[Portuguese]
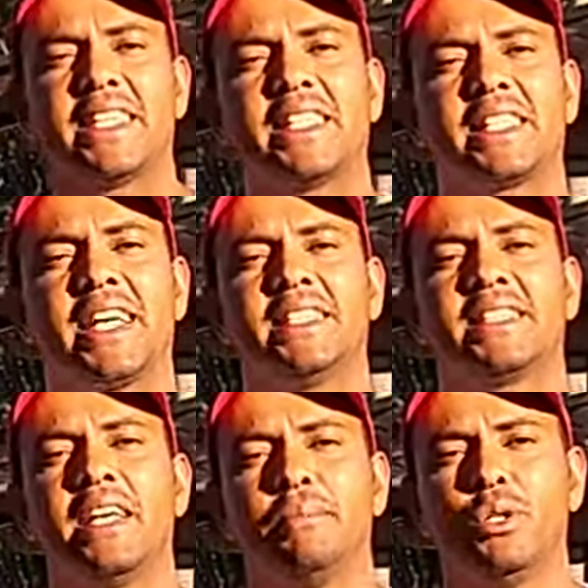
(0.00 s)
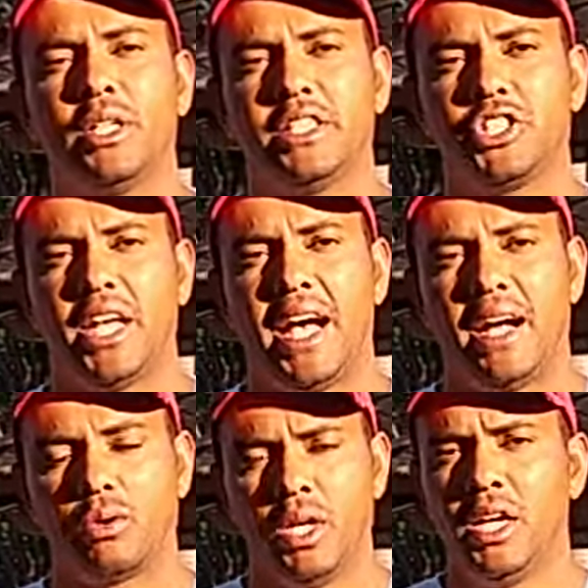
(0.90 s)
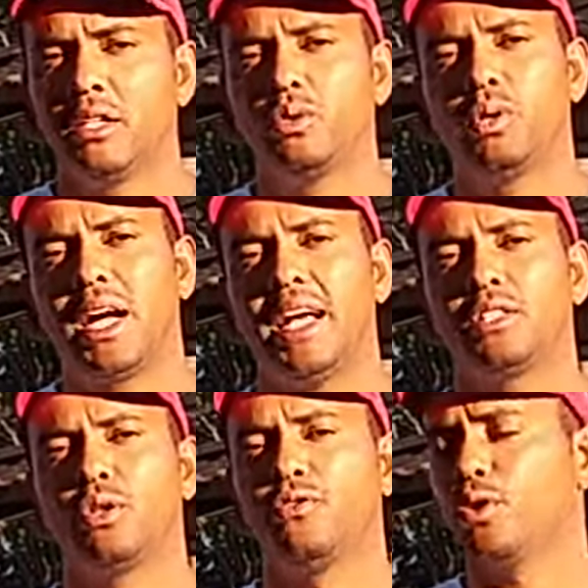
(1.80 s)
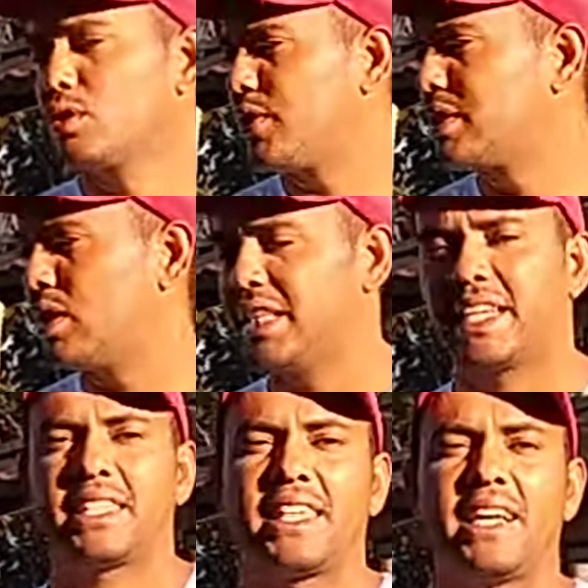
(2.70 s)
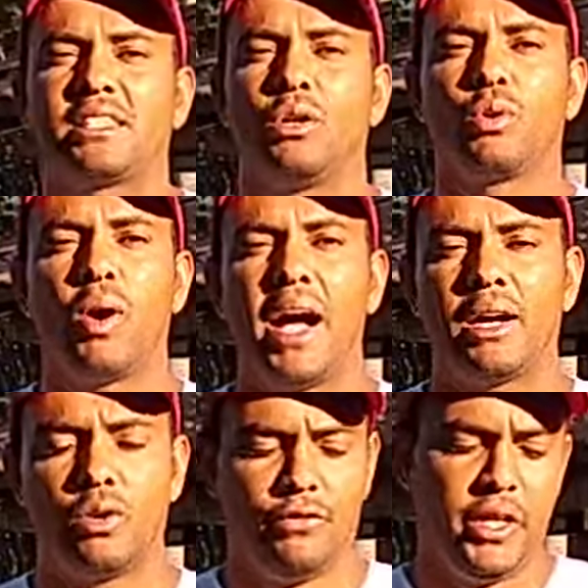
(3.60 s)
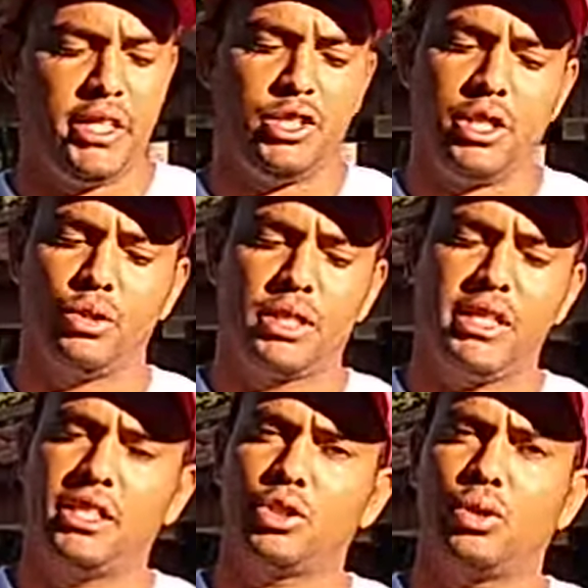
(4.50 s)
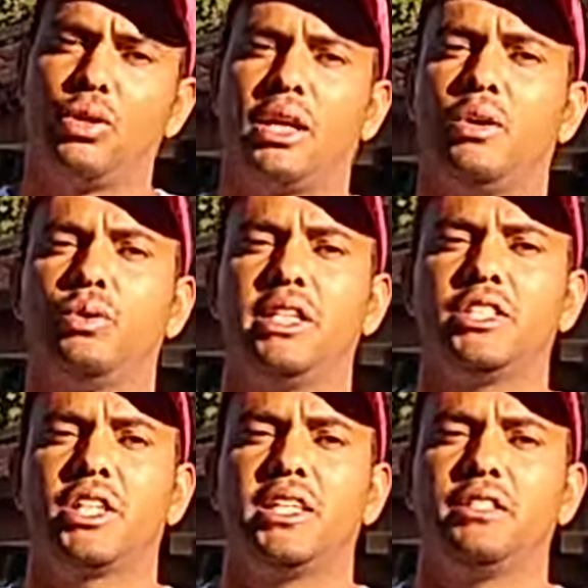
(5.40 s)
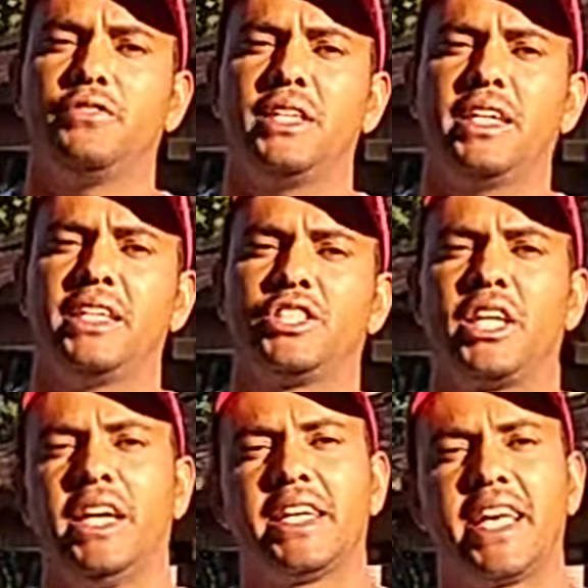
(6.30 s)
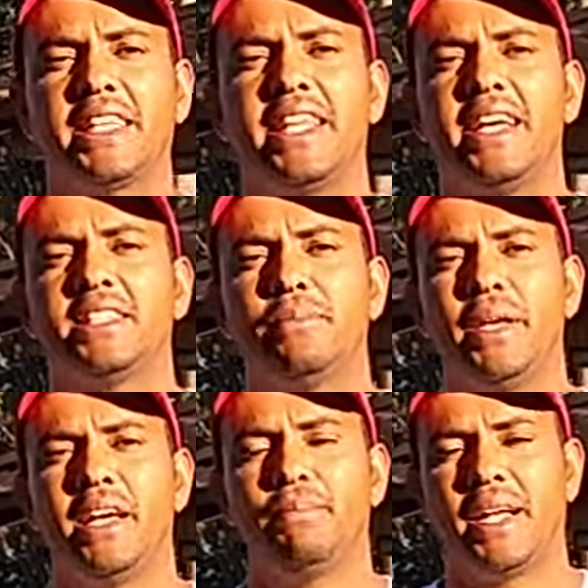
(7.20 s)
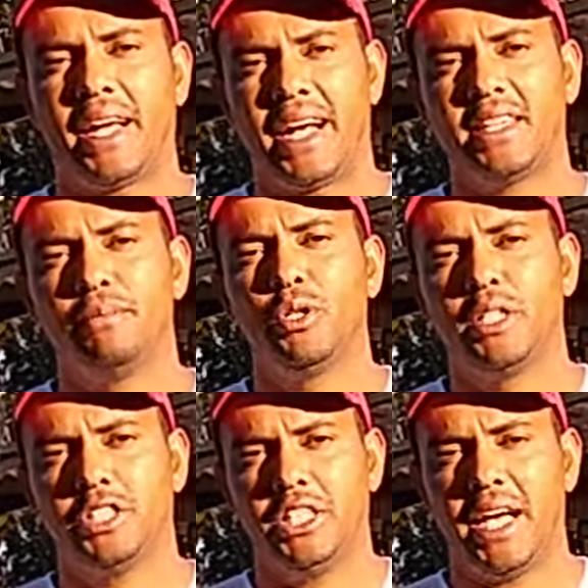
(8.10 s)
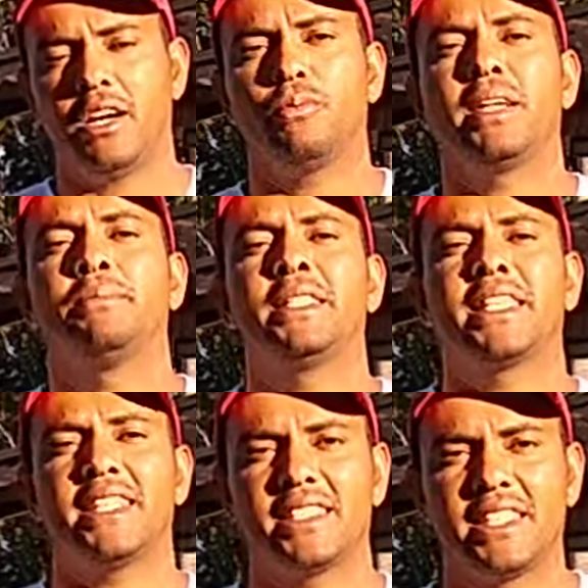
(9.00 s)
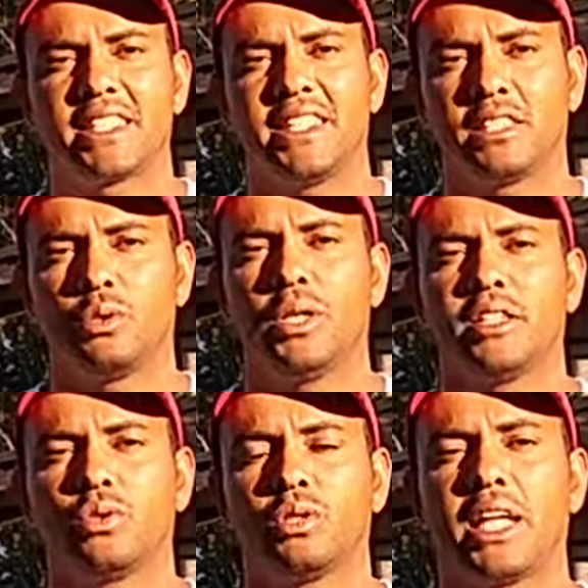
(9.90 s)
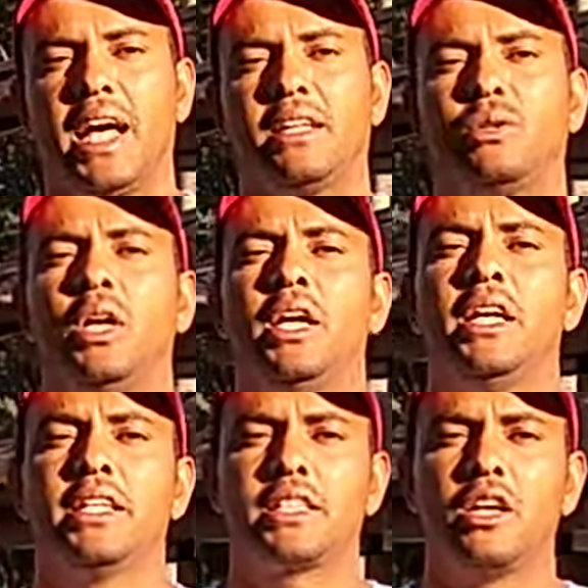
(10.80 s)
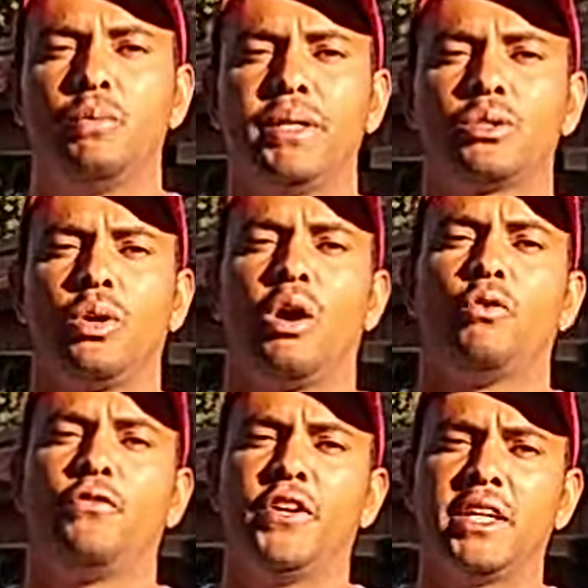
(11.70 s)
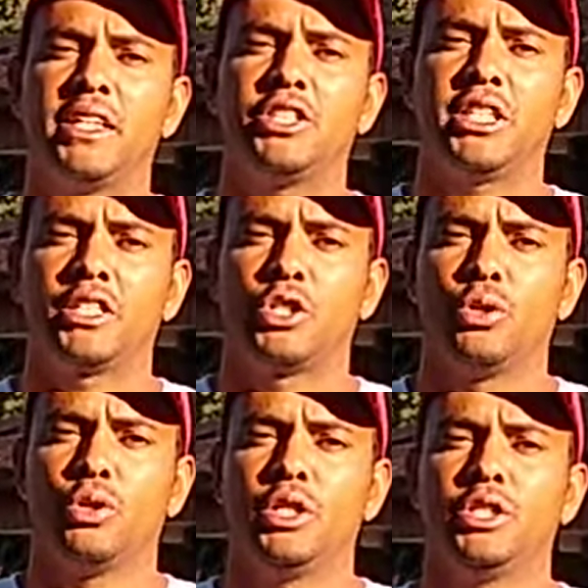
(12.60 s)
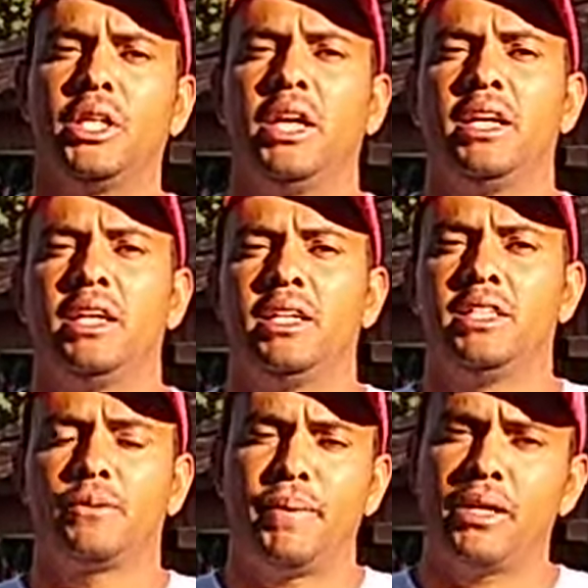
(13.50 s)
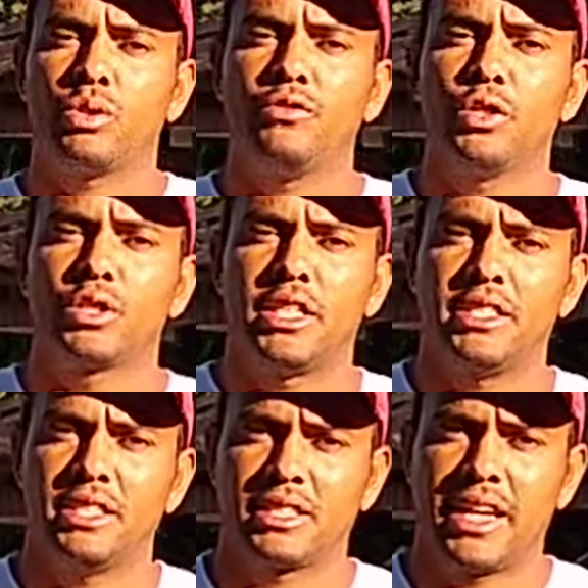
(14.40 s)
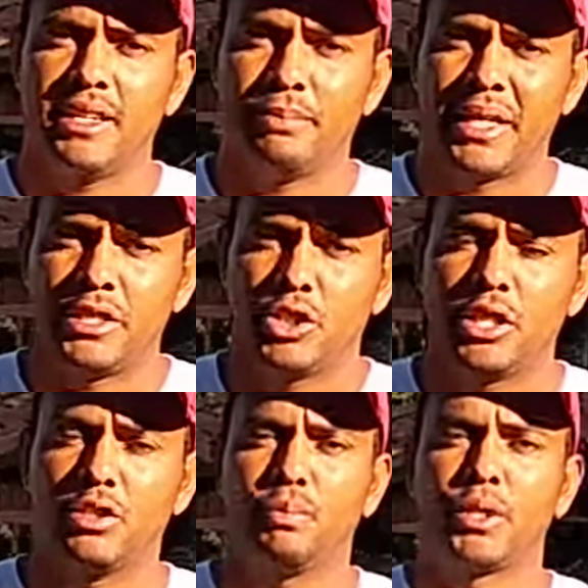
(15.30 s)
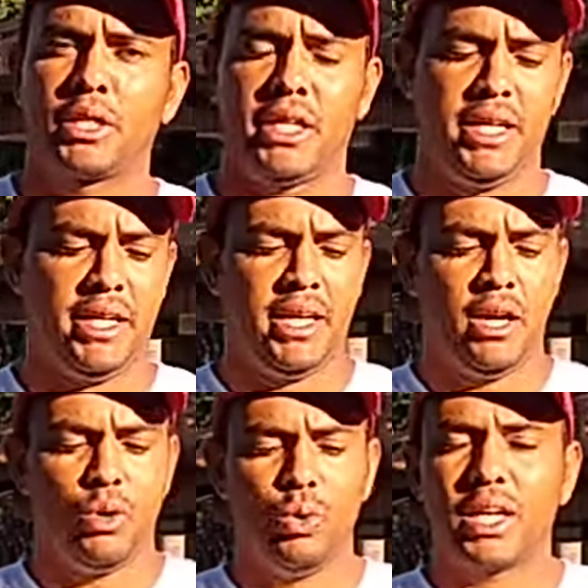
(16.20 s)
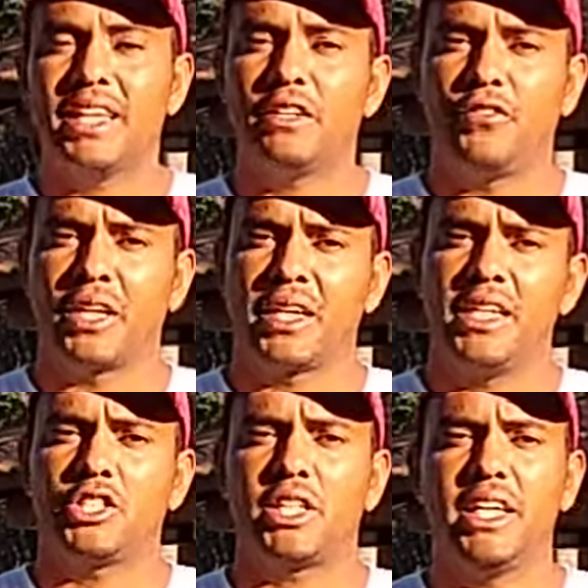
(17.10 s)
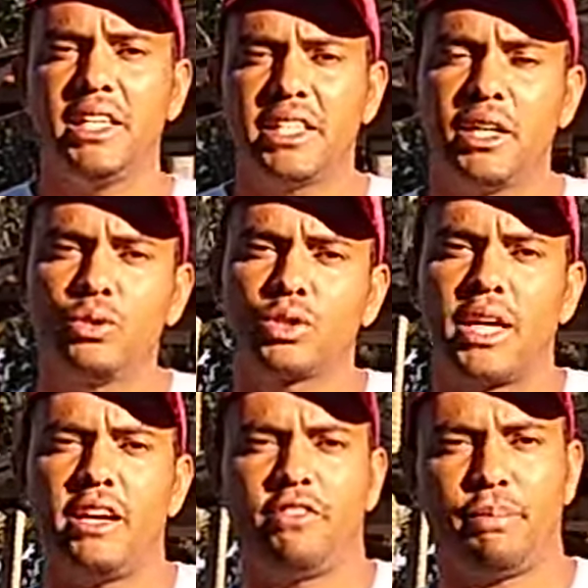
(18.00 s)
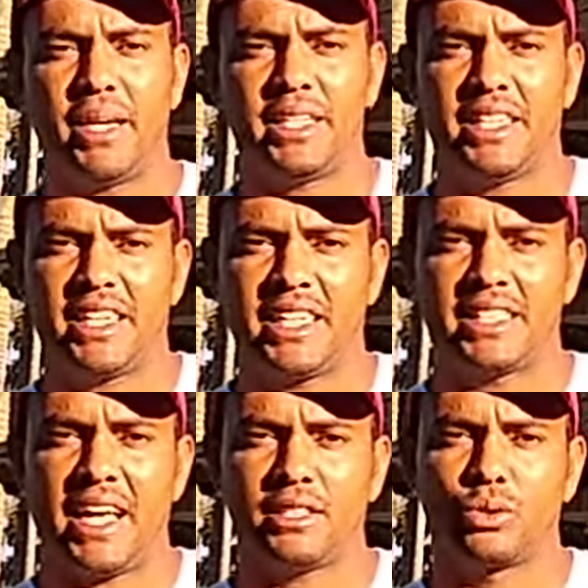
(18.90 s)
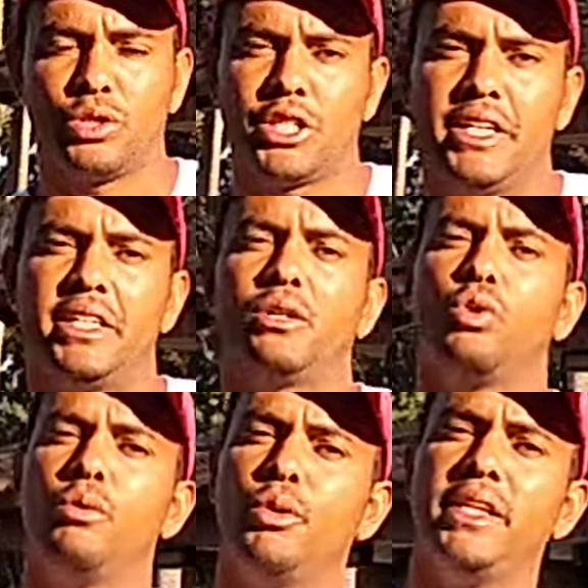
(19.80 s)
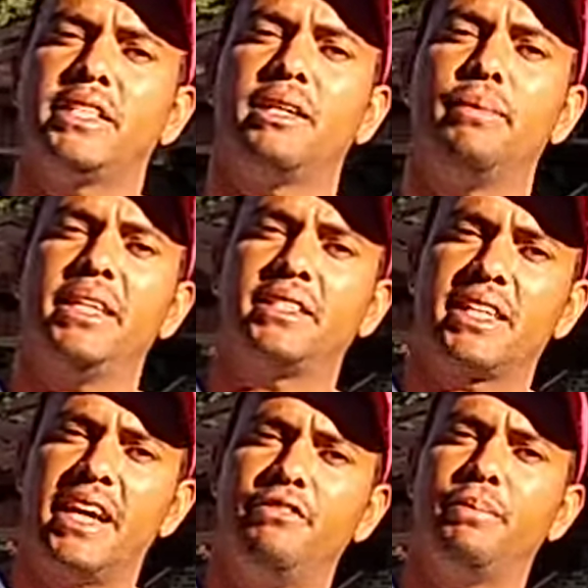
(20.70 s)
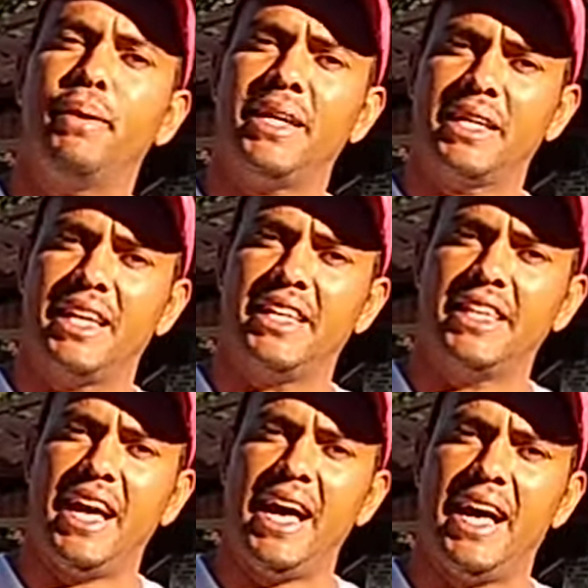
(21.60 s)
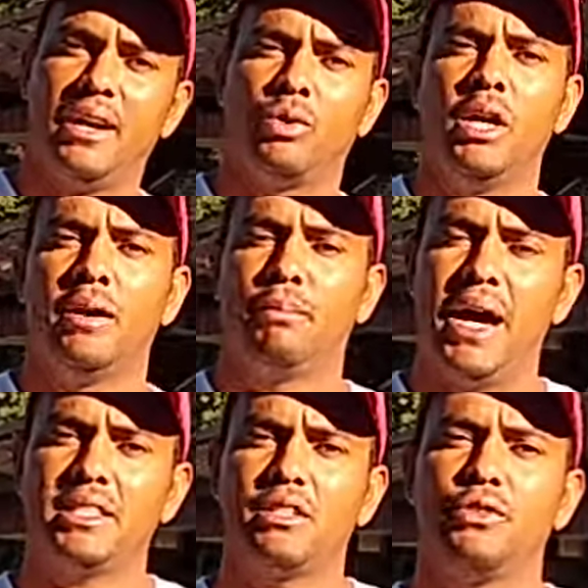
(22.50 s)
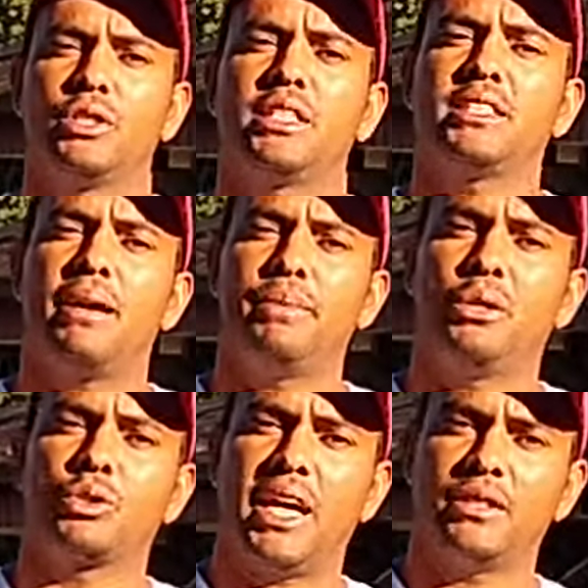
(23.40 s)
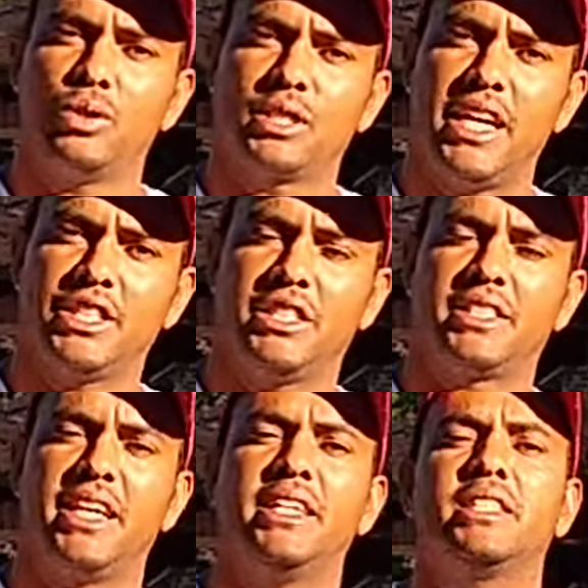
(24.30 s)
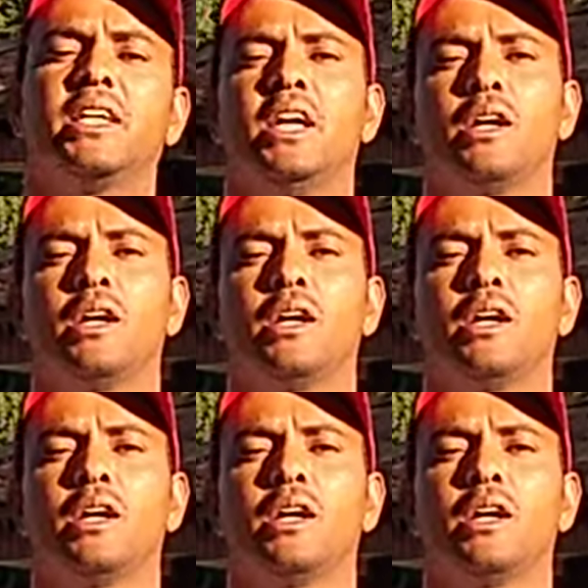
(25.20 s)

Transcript: aqui que tem 100 mil litros de água, no caso, se eu fosse fazer uma decantação com a água verde, eu teria de colocar um litro clarificante, que é 10 ml para cada mil litros de água, para me ter a certeza do resultado. Então, pessoal, fica a dica de hoje. Espero que vocês tenham aprendido, porque o clarificante ele não serve para decantar a sujeira, como ele também serve para clarear a água. Basta você saber usar a dosagem certa.